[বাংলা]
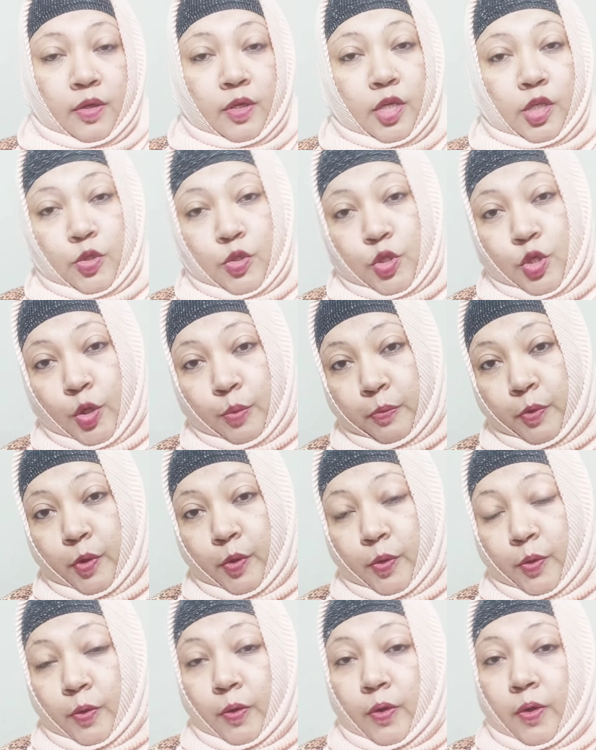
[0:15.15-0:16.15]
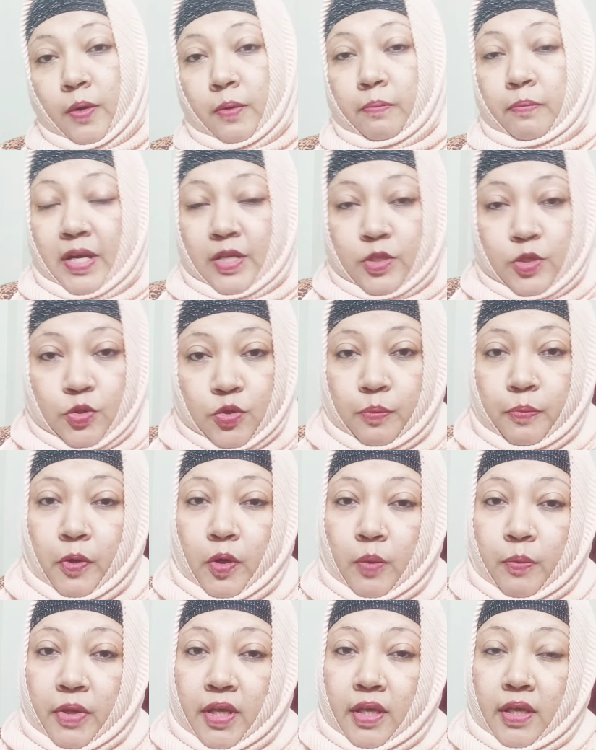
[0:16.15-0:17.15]
কিছু স্বপ্ন বাস্তব
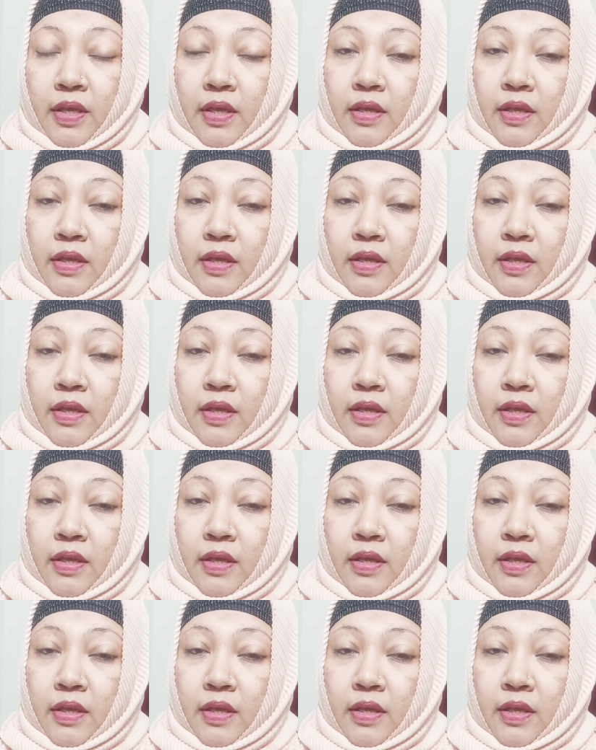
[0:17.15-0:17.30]
হবে